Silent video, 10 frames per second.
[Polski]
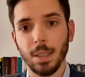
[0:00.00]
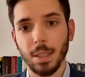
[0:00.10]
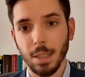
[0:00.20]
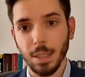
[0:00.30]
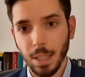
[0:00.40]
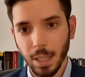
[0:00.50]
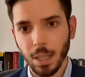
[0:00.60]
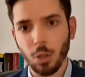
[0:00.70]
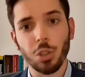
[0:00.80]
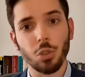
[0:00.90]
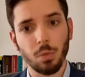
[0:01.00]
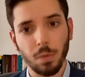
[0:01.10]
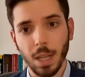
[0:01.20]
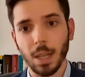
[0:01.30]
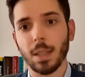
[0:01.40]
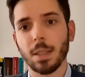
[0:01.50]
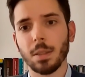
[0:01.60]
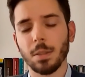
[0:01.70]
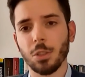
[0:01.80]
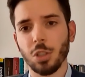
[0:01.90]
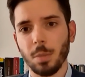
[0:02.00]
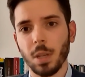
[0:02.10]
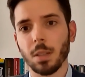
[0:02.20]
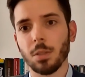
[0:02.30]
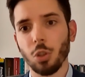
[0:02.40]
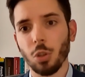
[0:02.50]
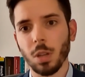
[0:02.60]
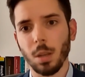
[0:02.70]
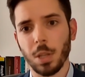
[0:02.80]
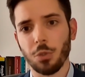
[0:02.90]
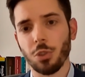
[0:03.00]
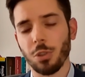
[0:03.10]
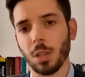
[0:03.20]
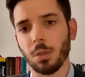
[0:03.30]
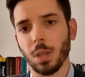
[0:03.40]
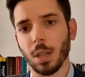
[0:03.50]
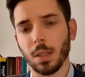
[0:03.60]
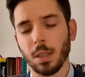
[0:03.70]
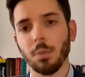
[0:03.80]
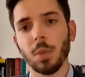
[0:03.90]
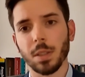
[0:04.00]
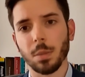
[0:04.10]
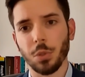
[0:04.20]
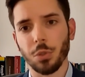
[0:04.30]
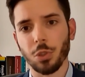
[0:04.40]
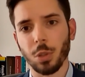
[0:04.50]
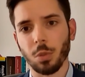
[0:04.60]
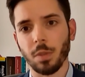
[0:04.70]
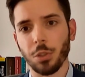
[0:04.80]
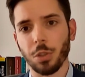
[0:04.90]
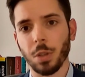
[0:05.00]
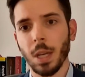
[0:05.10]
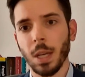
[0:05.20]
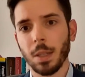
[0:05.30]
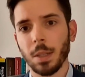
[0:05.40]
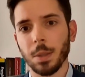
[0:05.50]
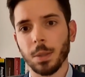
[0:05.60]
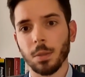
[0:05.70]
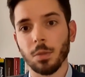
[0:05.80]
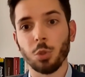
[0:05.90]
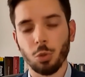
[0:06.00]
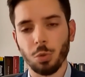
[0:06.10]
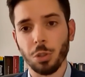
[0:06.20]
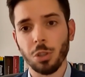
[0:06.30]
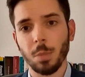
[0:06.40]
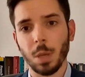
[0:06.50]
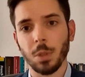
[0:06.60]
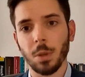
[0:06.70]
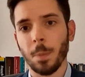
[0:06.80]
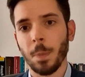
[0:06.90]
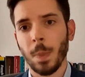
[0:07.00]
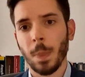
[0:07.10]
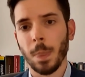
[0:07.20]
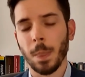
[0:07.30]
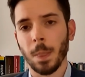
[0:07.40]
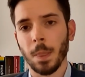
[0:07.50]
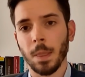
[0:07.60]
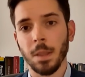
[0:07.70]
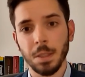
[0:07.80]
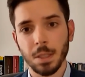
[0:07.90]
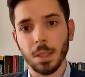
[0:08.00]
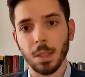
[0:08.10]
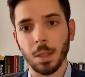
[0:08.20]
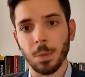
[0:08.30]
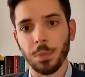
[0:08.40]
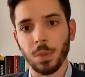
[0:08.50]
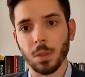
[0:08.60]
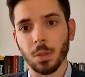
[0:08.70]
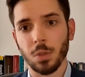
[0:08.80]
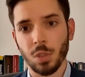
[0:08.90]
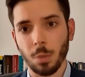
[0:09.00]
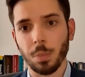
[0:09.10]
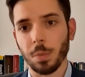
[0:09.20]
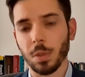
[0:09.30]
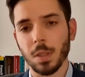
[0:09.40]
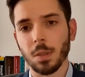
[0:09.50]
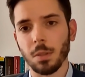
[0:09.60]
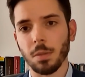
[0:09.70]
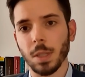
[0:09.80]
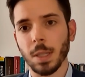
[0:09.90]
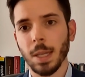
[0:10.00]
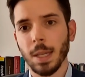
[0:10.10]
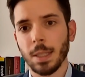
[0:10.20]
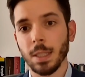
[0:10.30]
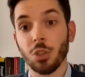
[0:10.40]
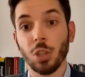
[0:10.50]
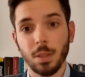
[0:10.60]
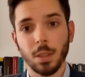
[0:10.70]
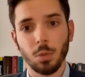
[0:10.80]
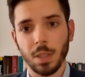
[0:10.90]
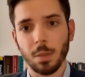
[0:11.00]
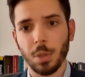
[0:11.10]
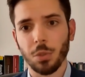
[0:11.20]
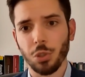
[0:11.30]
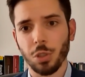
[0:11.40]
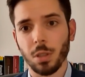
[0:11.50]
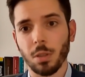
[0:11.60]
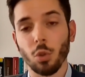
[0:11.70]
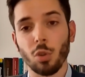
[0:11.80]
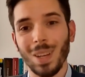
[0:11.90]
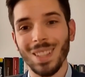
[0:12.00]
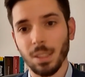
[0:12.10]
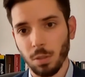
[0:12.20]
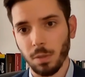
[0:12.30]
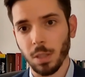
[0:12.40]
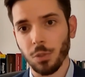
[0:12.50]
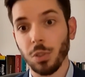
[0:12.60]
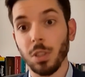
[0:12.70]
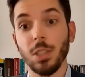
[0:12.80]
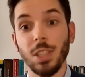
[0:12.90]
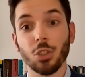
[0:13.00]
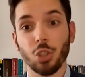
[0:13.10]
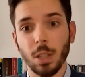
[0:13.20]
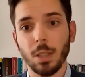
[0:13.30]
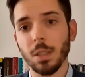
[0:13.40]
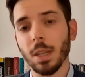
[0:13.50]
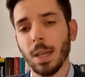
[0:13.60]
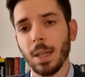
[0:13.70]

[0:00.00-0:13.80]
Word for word: nie, chociaż uwaga, trzeba ciągle patrzeć na to, jak ta inflacja będzie kształtować się w przyszłości. Mamy Mm, niskie mm, stopy procentowe. Jeżeli sytuacja będzie się normalizować i jeżeli